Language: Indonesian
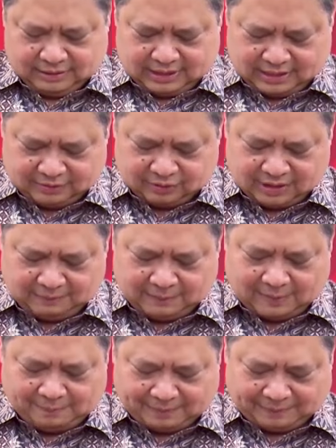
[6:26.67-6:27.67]
Dan juga
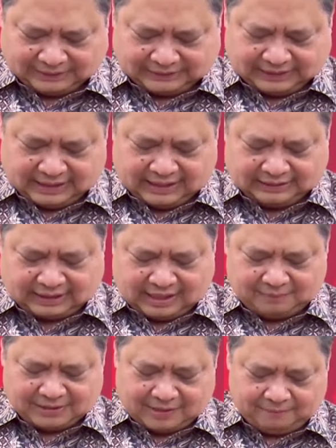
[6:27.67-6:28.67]
Bapak Presiden
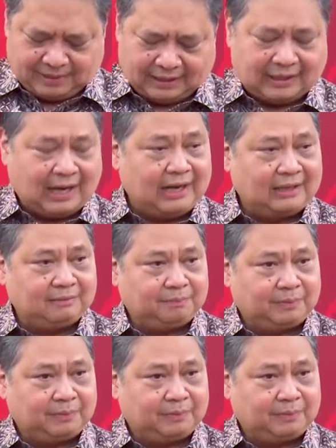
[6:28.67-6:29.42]
telah menyampaikan